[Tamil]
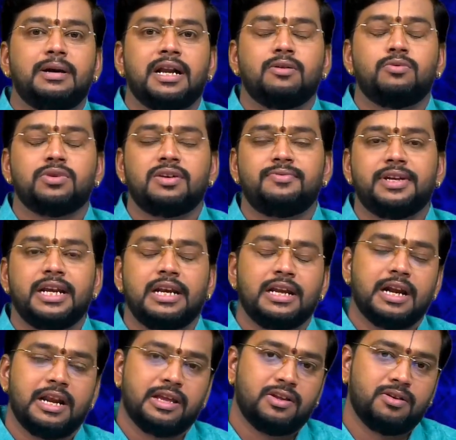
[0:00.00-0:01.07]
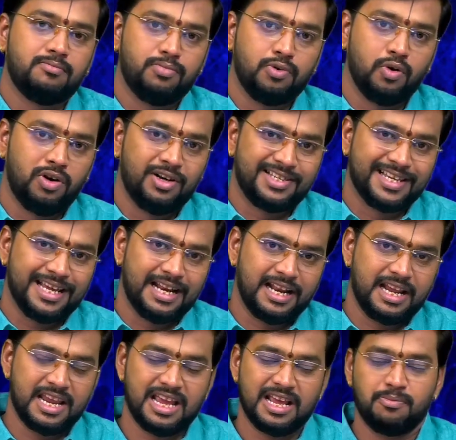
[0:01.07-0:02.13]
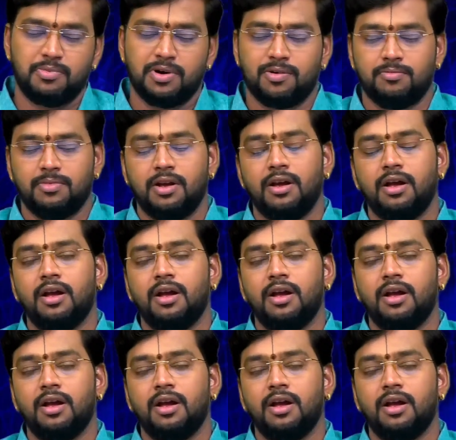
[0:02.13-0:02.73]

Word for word: பண உதவிகள் கிடைக்கும் பொருள் சேர்க்கை ஏற்படும்